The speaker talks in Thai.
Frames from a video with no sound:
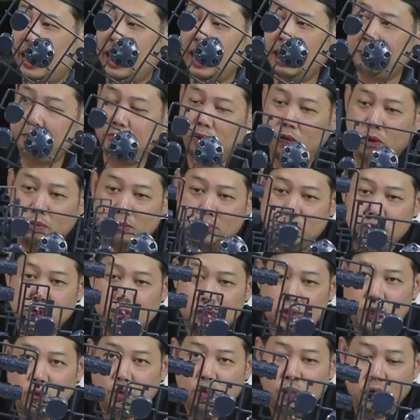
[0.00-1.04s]
งครับผมส่
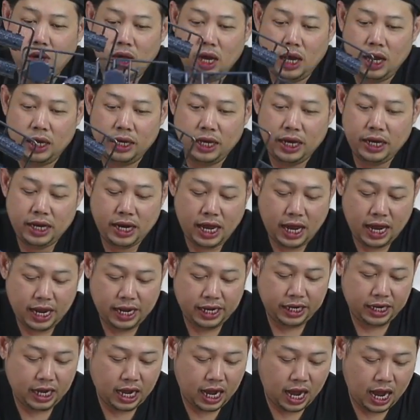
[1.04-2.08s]
วนตัวด้านใน
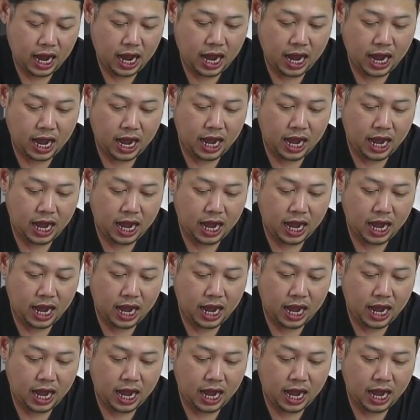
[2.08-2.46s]
คา